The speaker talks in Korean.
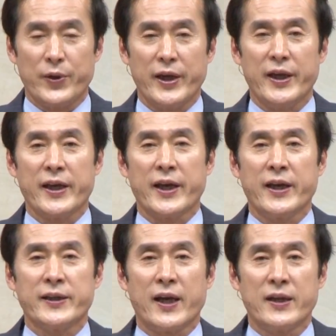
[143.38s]

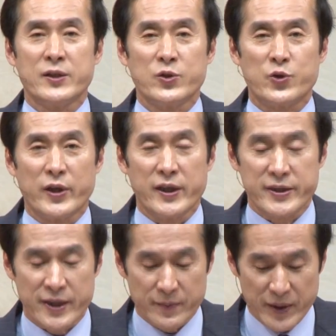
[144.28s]
회개에 대한 죄
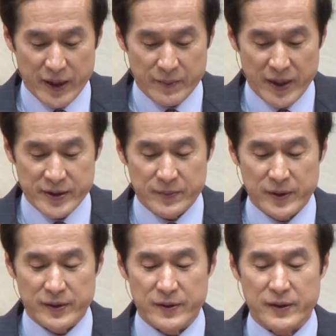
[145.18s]
책망의
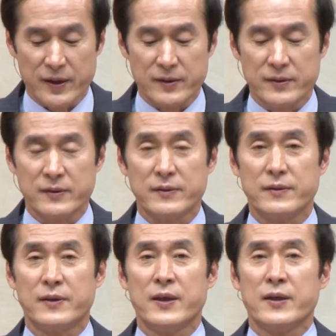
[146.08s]
말씀을 들을
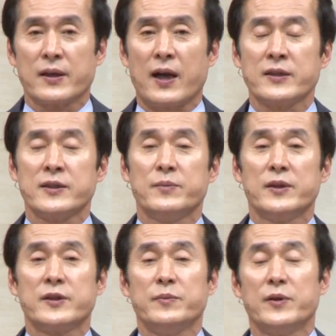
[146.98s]
때는
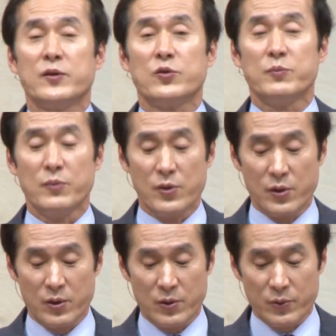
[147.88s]
가슴을 치며
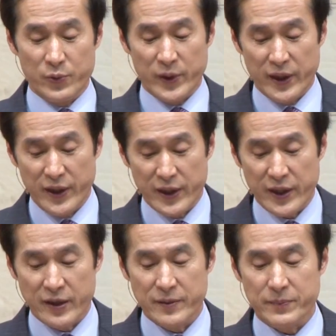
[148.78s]
눈물로
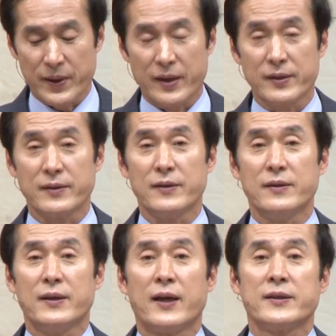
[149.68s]
회개하는
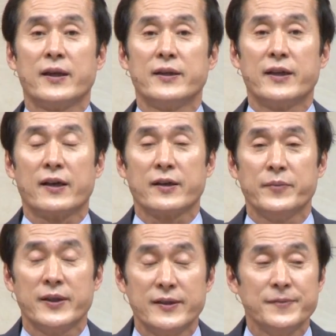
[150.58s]
반응을 나타낸다
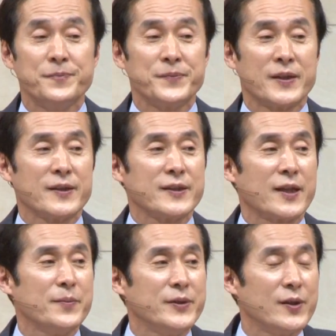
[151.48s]
그러면은 그
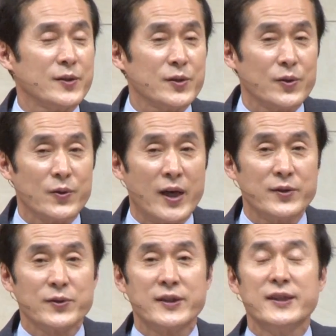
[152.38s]
사람 영적으로
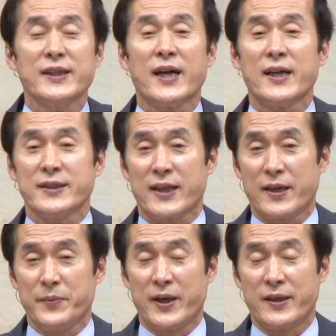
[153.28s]
아주 건강한
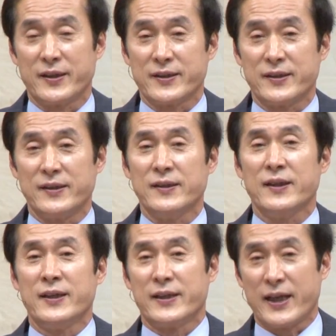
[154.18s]
사람이라는
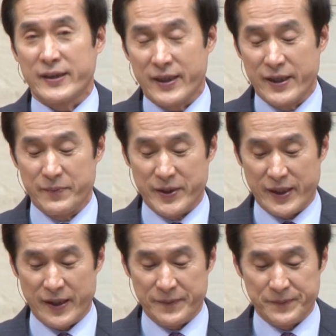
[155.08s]
것을
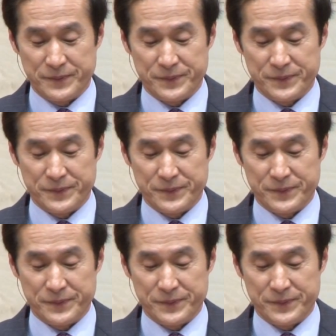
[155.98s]
나타냅니다.